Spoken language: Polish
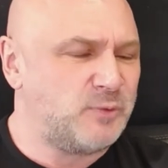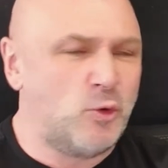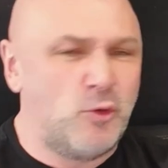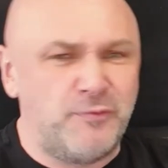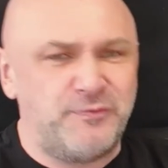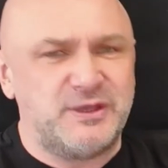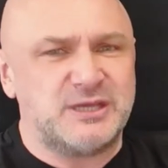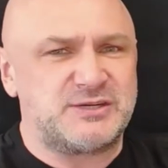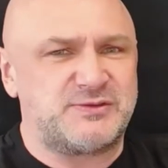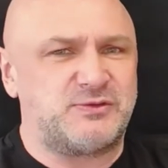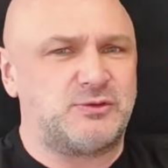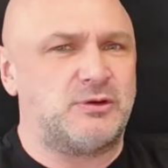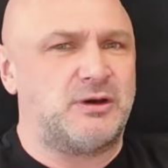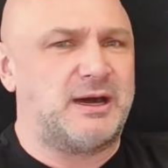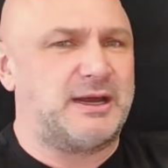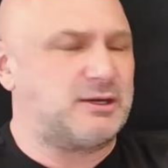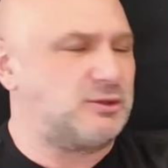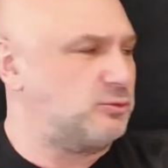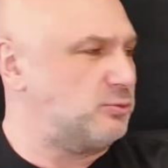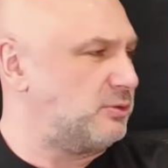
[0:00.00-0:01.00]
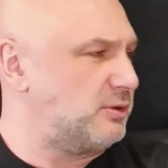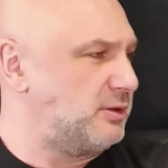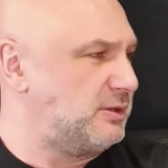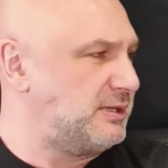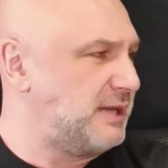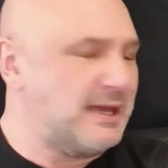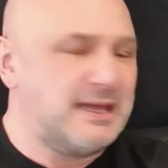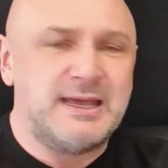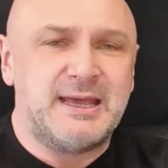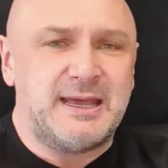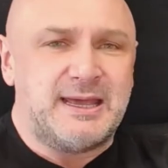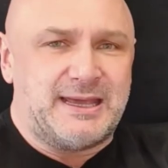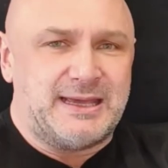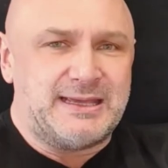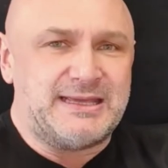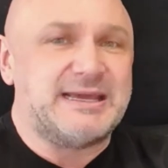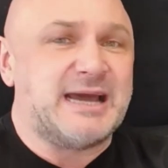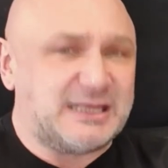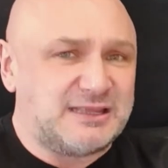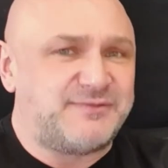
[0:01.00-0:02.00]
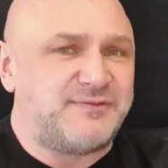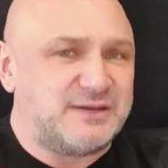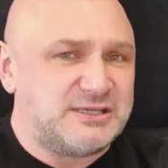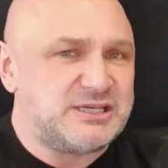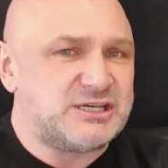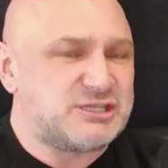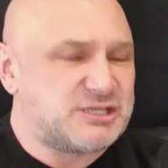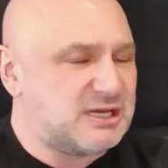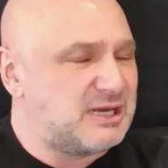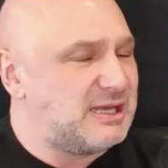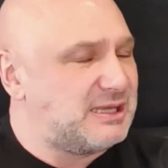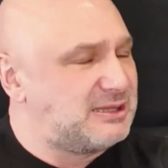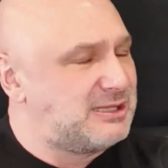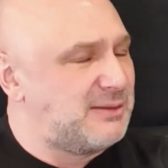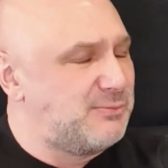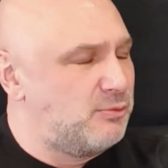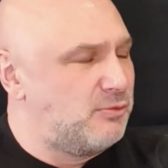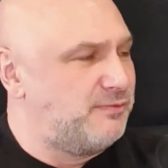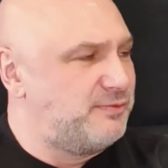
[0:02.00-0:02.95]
Uwierz w to, Artur. Ja, tak. ja 20 lat temu